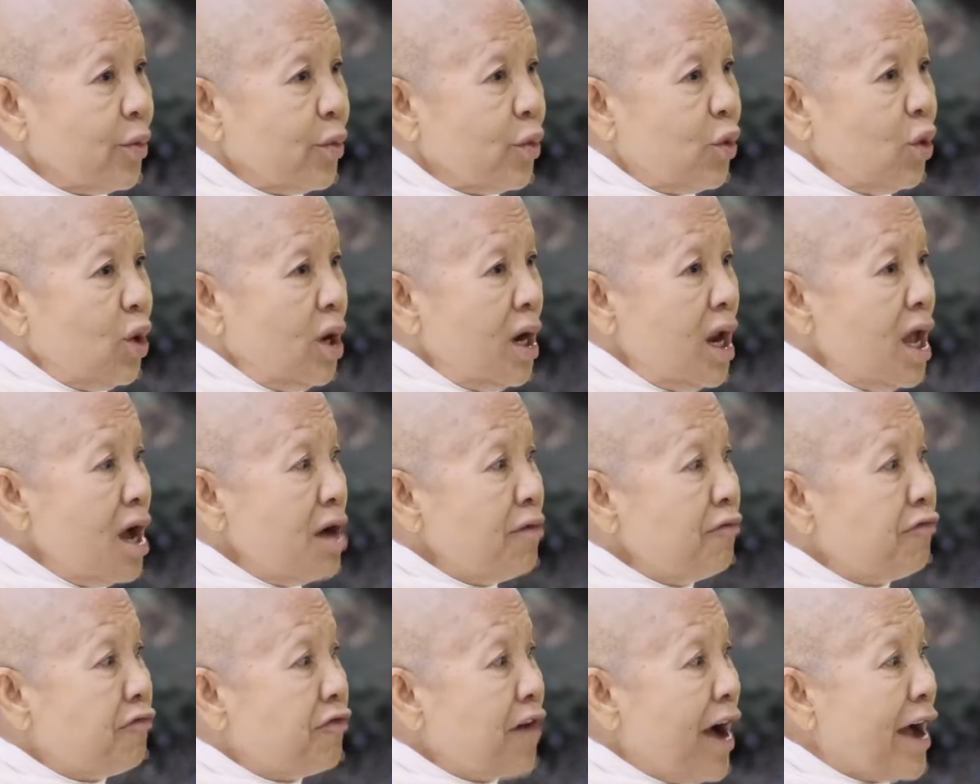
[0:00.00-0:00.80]
คุณเริ่
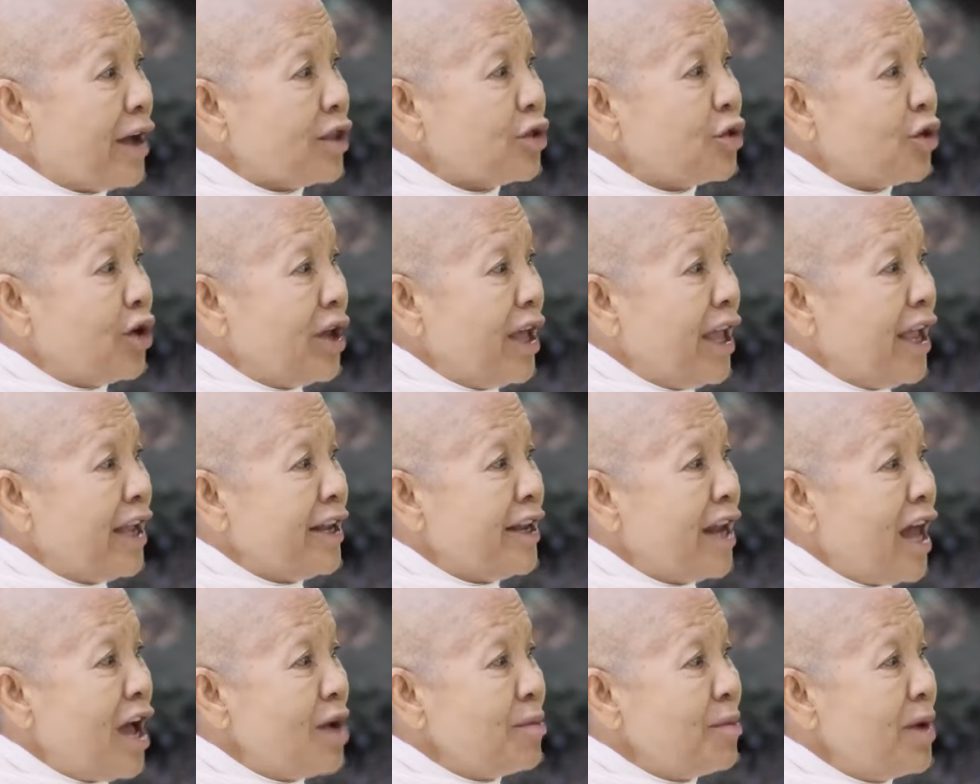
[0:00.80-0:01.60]
มฟังตัวเอง
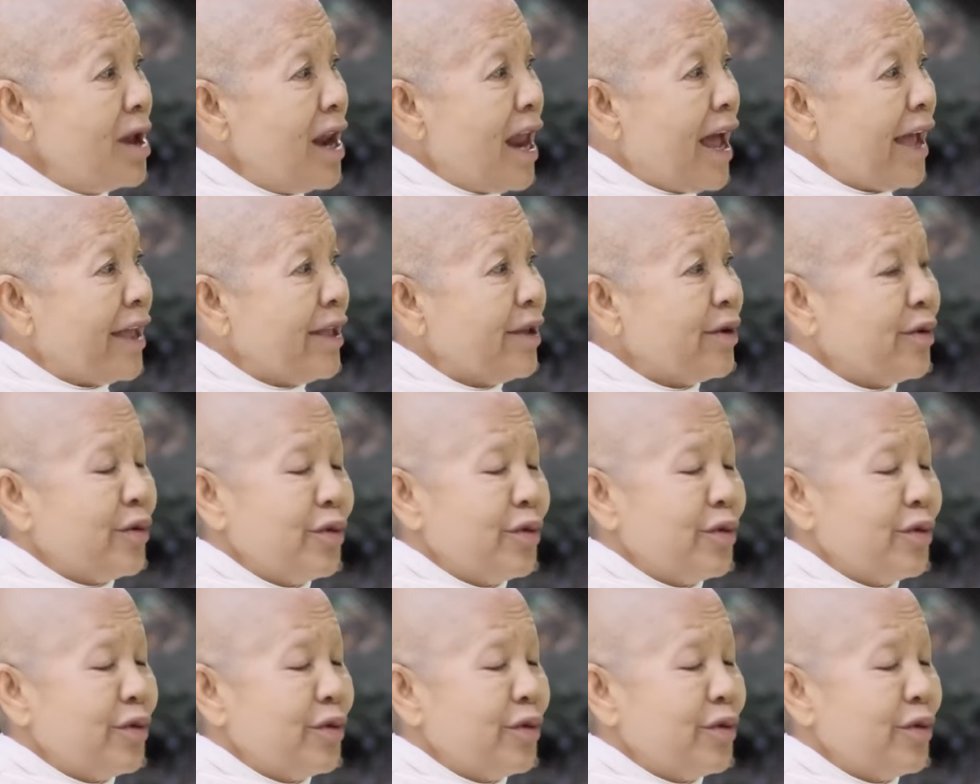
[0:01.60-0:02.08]
ได้เมื่อไหร่